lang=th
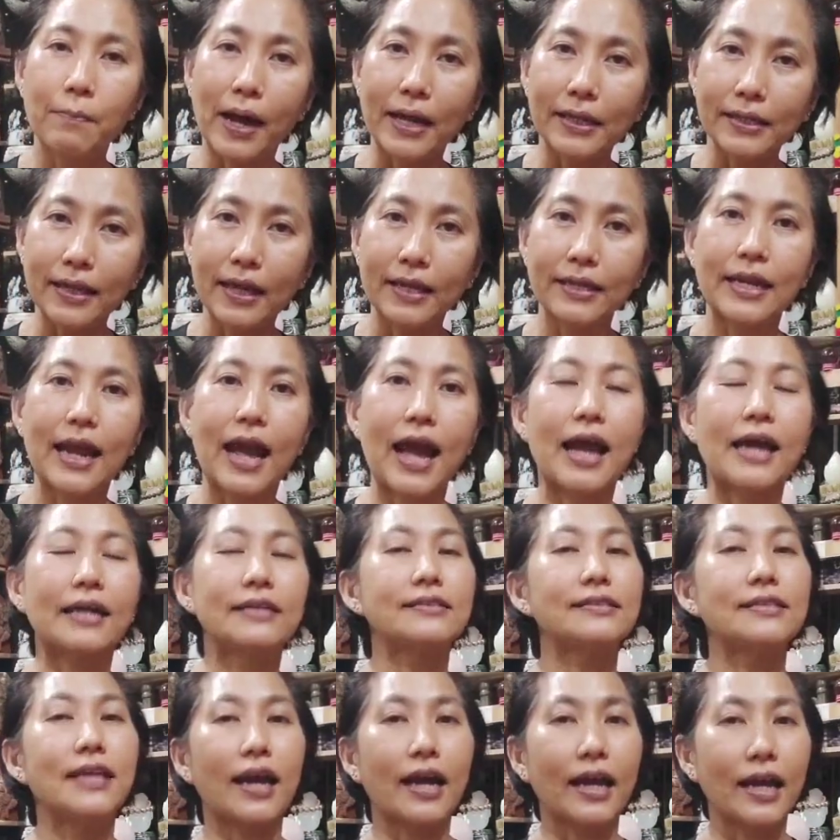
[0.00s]
พัฒนา
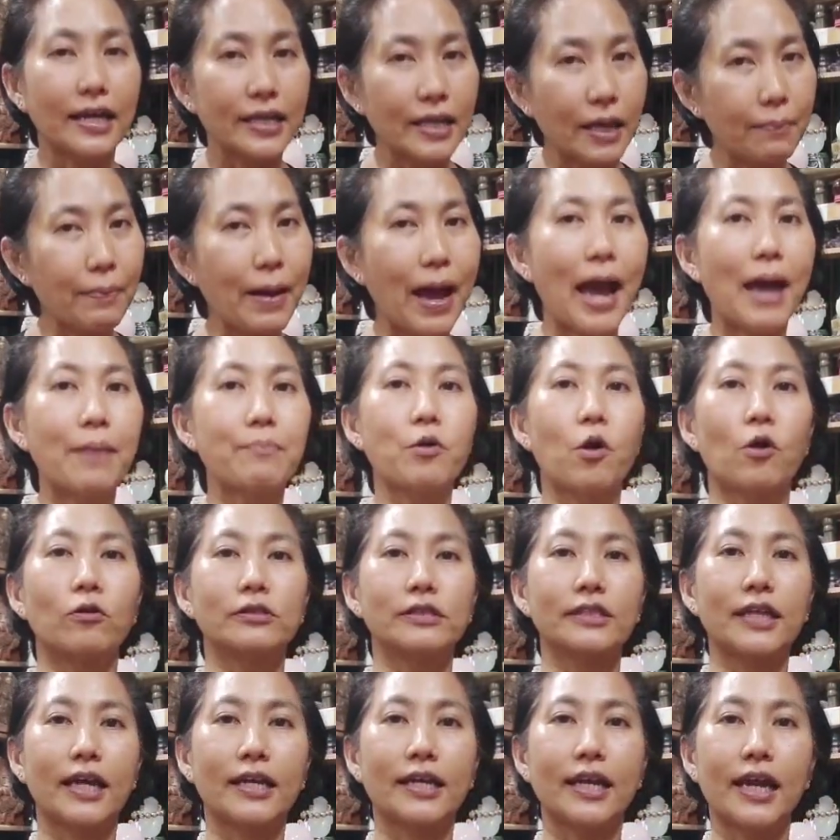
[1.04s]
ศักยภาพของ
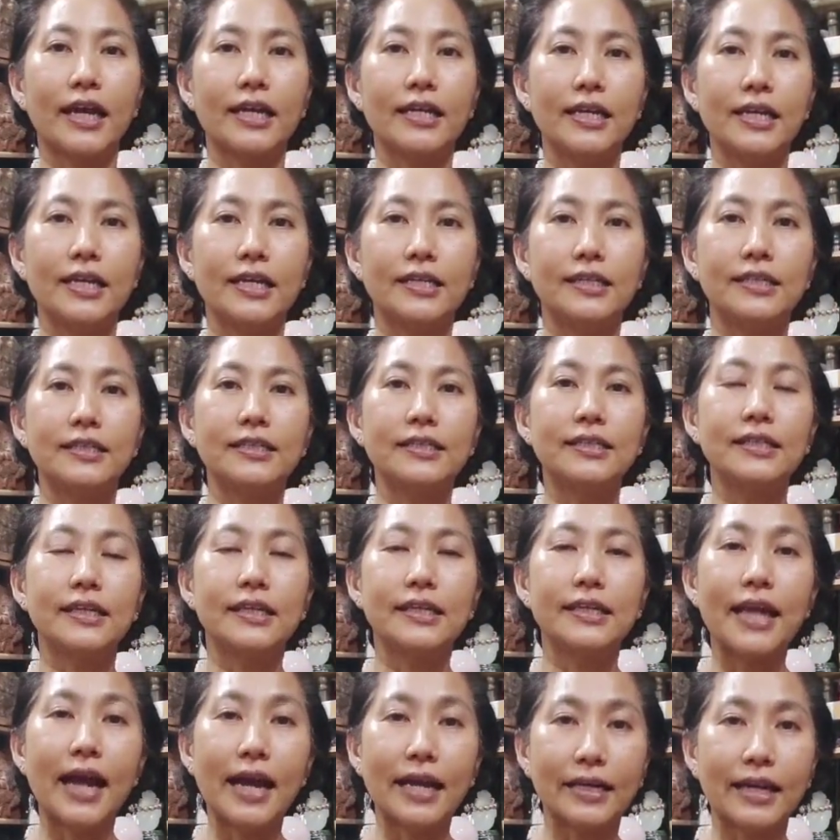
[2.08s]
ฉันให้ดีขึ้น
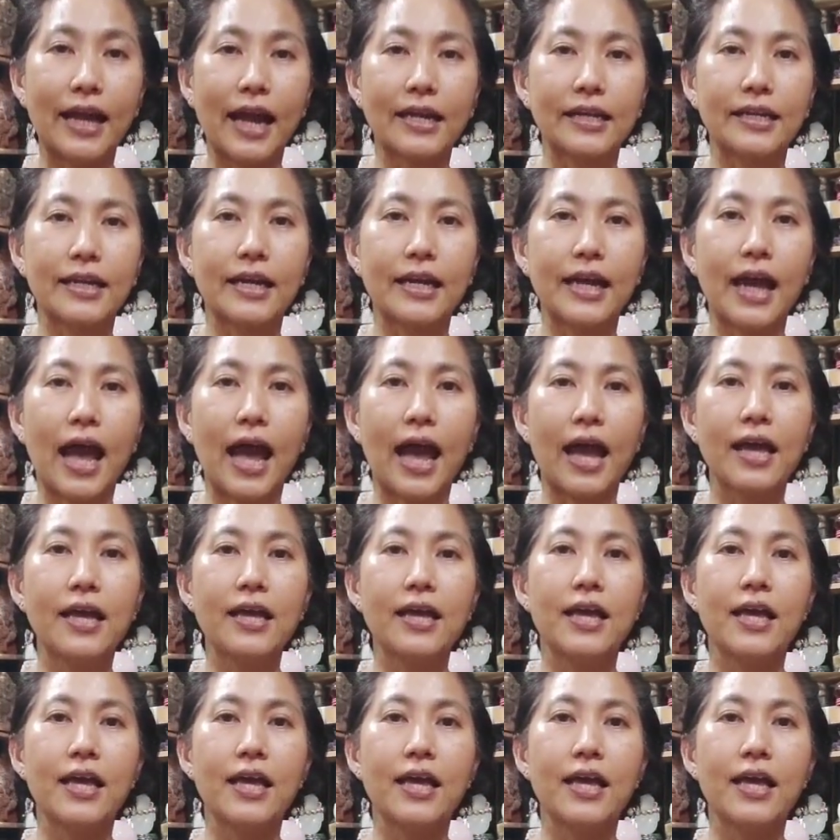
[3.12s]
ดังนั้นนะคะ